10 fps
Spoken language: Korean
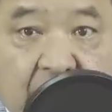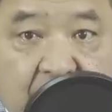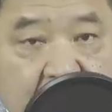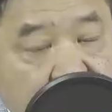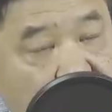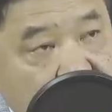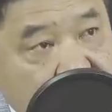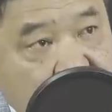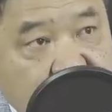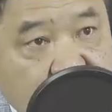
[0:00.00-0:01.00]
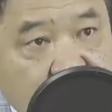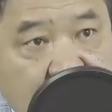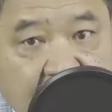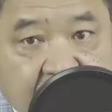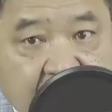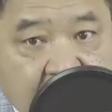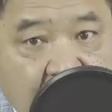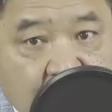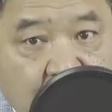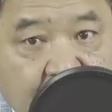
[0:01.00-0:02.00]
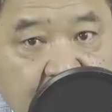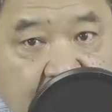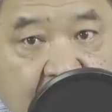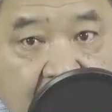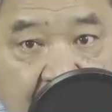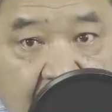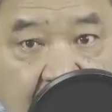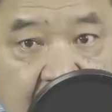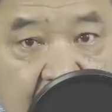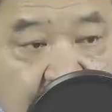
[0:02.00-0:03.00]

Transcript: 그러니까 이재명도 날짜상 보면 다 돼간다는 느낌이